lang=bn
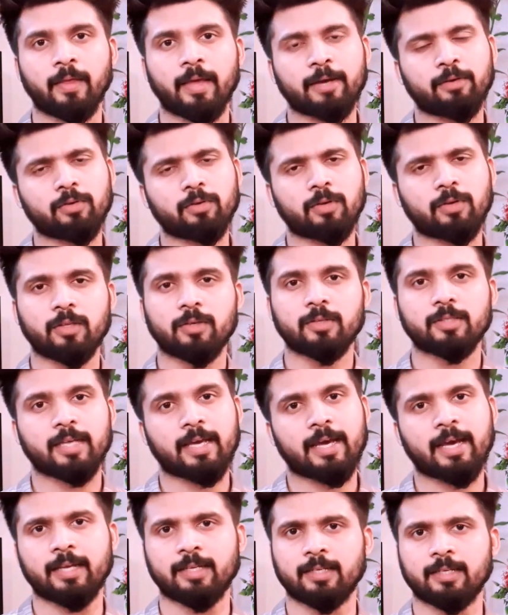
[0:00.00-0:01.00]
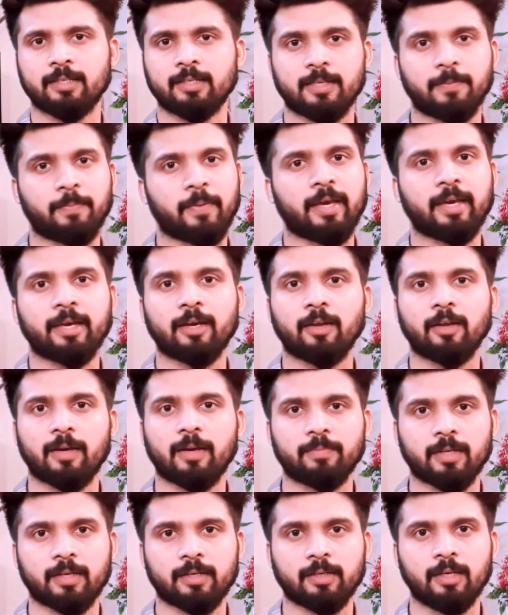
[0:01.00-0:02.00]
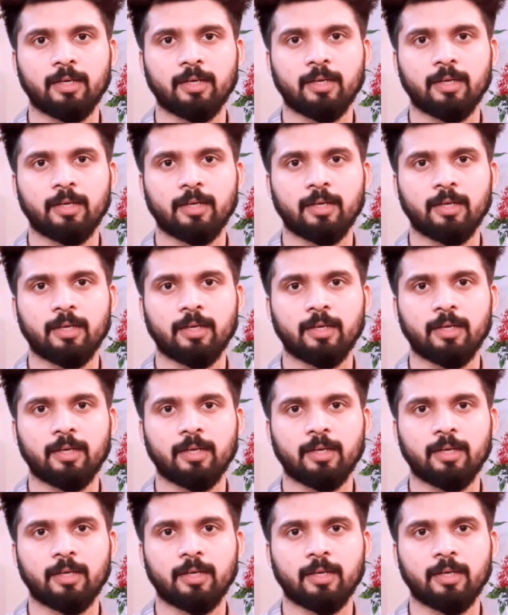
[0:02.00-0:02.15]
এখন কথা হচ্ছে হ্যাঁ সে পেয়ে গেল আপনার